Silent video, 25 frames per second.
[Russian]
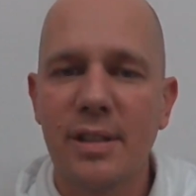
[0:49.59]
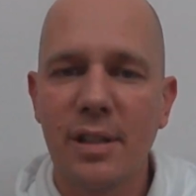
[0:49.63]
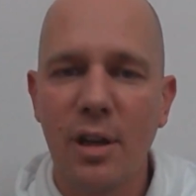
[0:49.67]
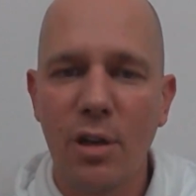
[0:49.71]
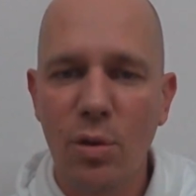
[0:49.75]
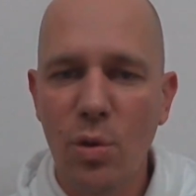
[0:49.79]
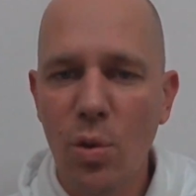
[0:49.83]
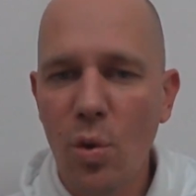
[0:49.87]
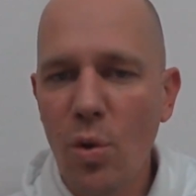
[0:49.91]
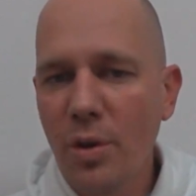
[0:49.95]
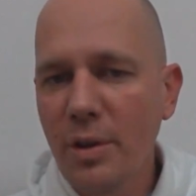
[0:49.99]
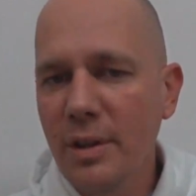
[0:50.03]

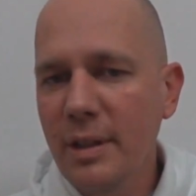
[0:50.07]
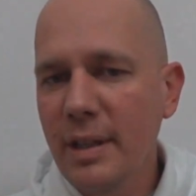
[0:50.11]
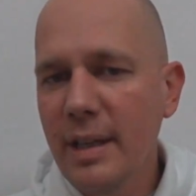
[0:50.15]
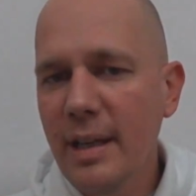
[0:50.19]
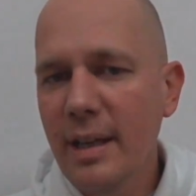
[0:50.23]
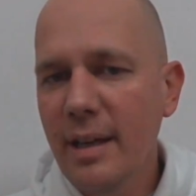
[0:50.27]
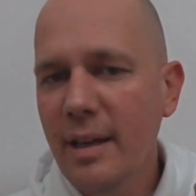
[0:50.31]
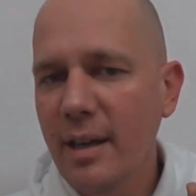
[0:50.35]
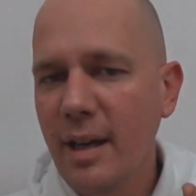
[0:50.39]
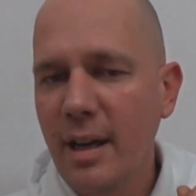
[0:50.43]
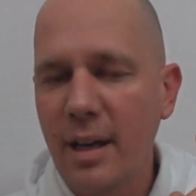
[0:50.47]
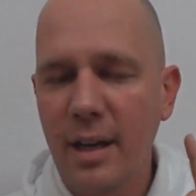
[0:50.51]

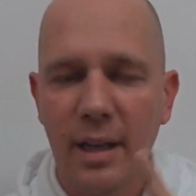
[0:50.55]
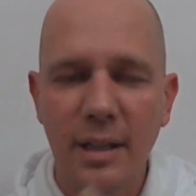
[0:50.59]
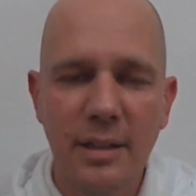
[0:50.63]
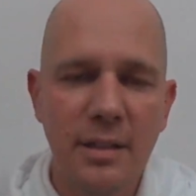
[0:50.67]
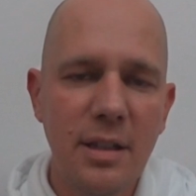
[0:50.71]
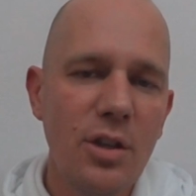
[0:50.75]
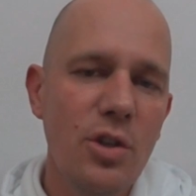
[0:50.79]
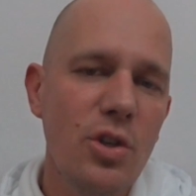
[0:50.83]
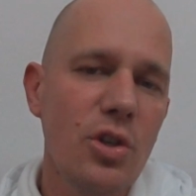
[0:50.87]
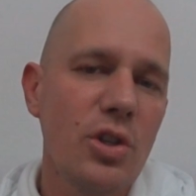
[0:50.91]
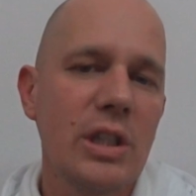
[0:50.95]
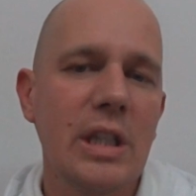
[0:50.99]
склонные к
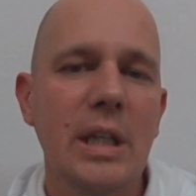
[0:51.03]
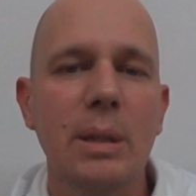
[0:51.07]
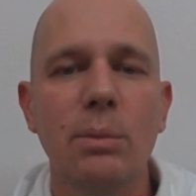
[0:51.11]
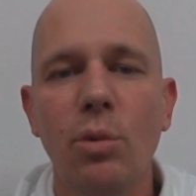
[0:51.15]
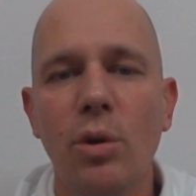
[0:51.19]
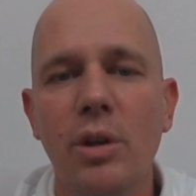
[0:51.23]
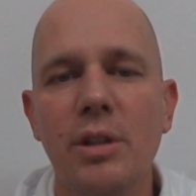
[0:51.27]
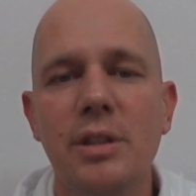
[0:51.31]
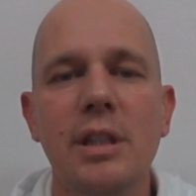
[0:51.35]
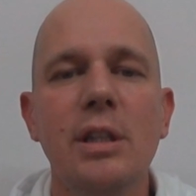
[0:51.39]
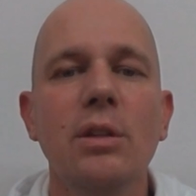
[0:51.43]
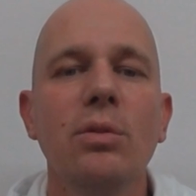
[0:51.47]

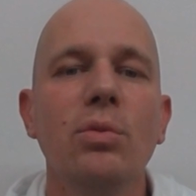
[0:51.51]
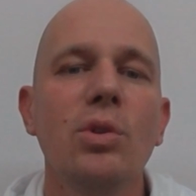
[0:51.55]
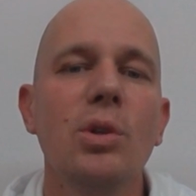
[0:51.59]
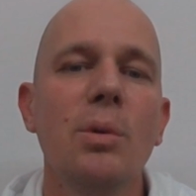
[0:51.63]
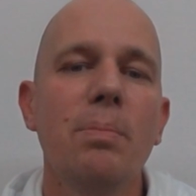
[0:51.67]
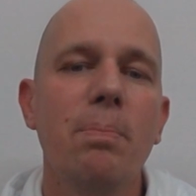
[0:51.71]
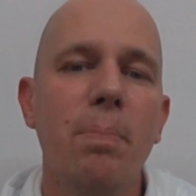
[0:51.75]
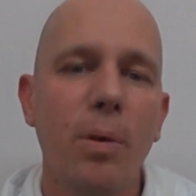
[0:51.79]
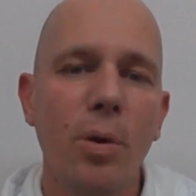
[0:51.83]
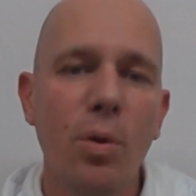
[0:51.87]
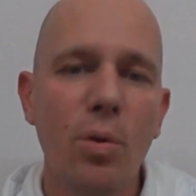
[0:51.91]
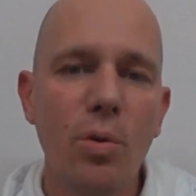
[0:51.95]
хроническому отиту
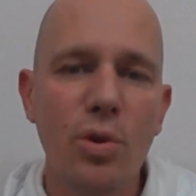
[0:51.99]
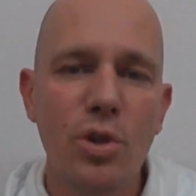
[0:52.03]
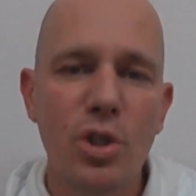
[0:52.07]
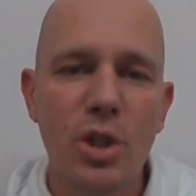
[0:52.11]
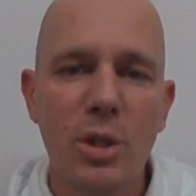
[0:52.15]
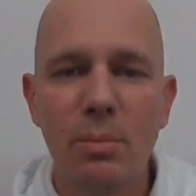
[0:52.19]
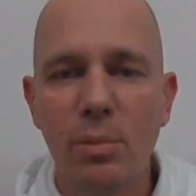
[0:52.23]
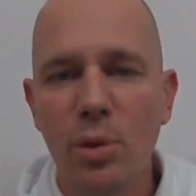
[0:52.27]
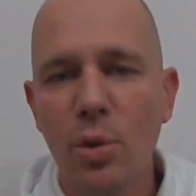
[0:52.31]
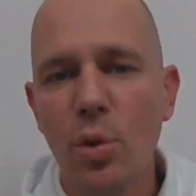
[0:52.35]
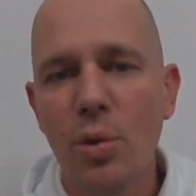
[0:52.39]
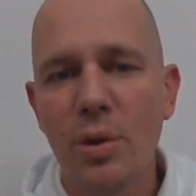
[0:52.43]
и
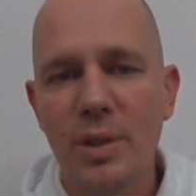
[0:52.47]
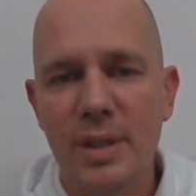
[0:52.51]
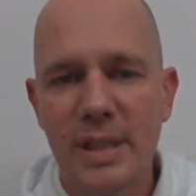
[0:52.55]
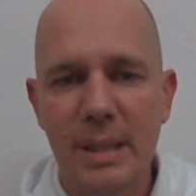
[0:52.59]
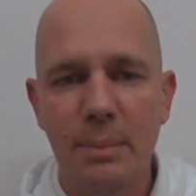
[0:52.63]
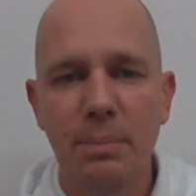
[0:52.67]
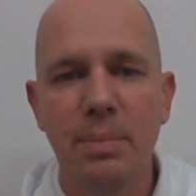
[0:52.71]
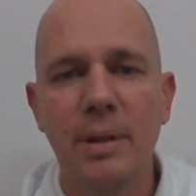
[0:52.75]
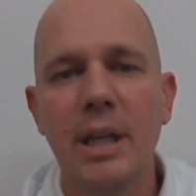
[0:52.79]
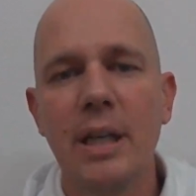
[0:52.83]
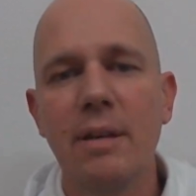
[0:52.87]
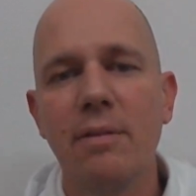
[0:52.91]
прочим
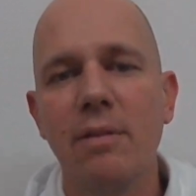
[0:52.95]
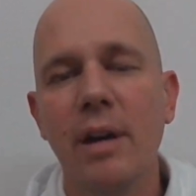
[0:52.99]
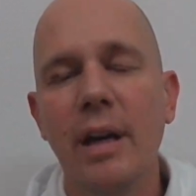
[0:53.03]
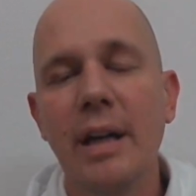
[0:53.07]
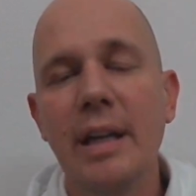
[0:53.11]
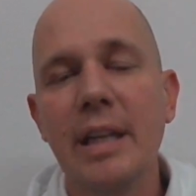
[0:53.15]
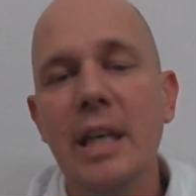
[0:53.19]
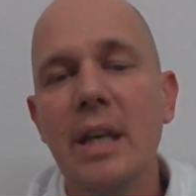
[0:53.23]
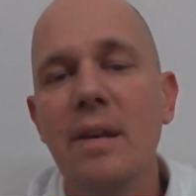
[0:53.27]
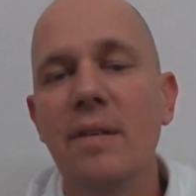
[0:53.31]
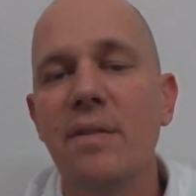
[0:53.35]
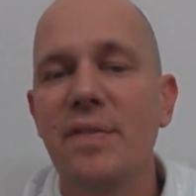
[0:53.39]

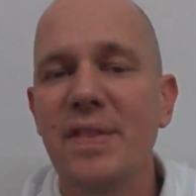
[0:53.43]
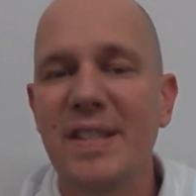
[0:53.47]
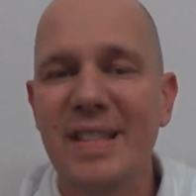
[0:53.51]
лорд-заболеваниям,